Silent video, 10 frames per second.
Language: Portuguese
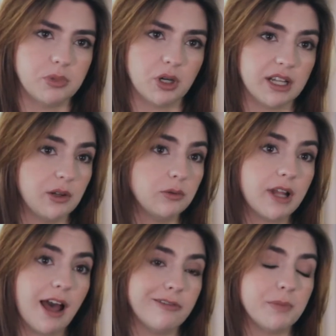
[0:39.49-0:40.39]
porque não
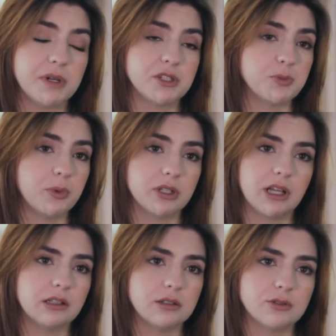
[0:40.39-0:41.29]
dava para
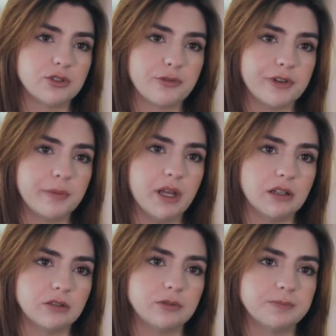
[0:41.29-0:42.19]
suportar tanto
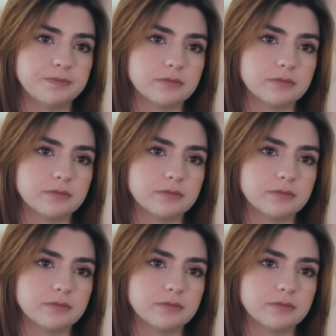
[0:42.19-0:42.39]
sofrimento.